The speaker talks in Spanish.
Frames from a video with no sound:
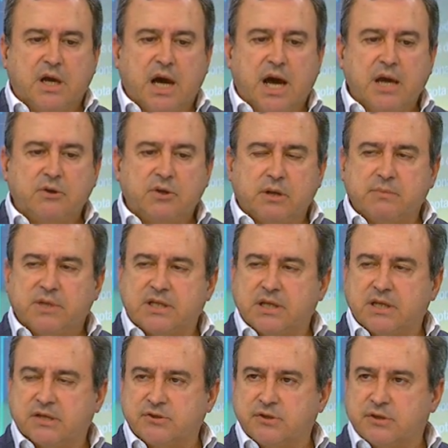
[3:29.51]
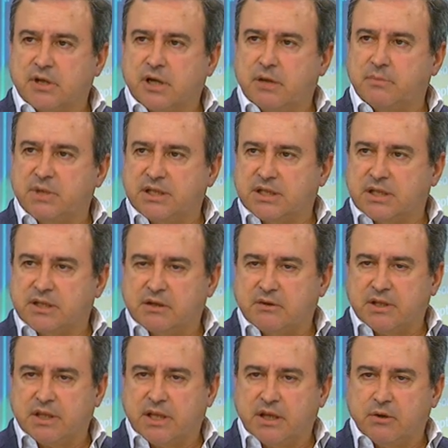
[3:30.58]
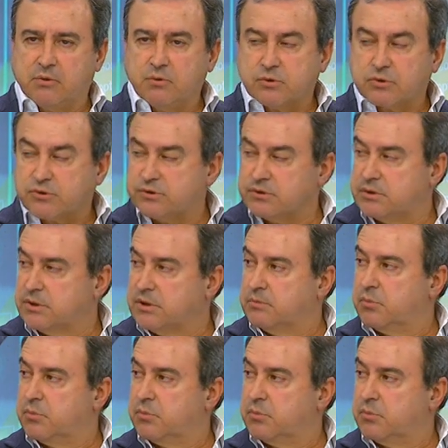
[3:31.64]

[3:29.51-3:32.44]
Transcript: hay una investigación administrativa en, curso,